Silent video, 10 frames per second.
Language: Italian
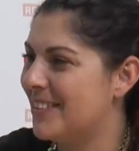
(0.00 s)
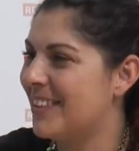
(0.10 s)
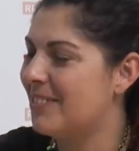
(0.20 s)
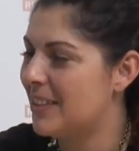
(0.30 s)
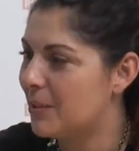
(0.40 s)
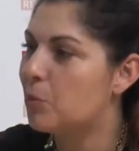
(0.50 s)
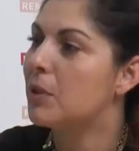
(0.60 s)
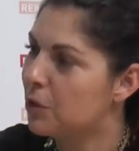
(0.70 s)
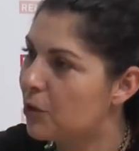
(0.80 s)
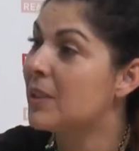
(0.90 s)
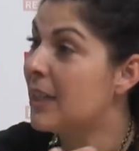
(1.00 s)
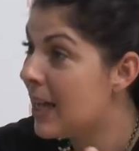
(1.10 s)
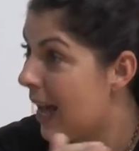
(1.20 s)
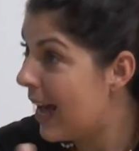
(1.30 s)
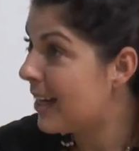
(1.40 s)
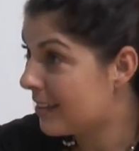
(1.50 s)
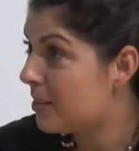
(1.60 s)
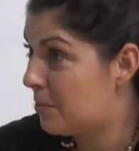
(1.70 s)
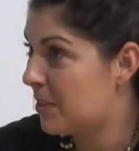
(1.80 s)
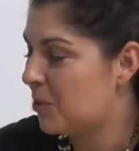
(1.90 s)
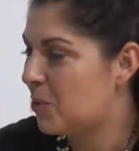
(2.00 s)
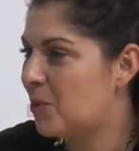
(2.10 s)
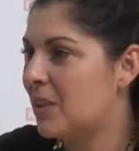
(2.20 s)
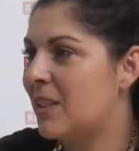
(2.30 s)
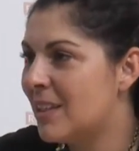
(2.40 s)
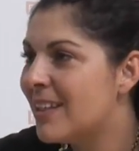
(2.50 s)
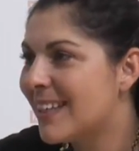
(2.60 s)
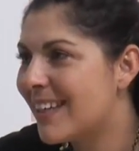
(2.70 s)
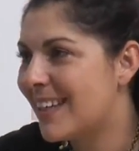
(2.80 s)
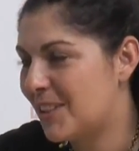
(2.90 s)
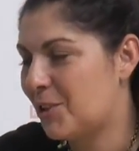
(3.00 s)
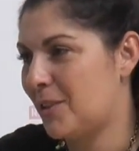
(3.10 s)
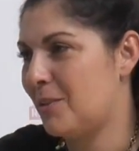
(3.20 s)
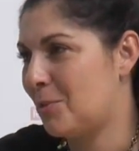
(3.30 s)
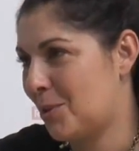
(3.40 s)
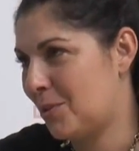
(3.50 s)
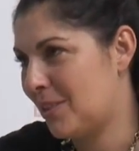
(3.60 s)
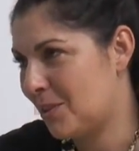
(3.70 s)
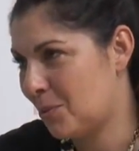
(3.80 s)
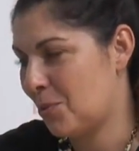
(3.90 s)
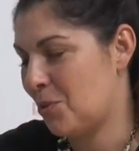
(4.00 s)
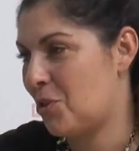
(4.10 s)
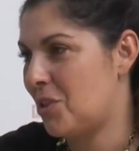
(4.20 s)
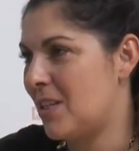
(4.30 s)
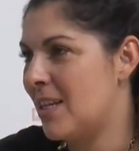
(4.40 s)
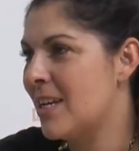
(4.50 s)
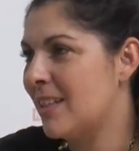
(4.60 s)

si sta vedendo qualcosa, anche per noi cresce il numero di annunci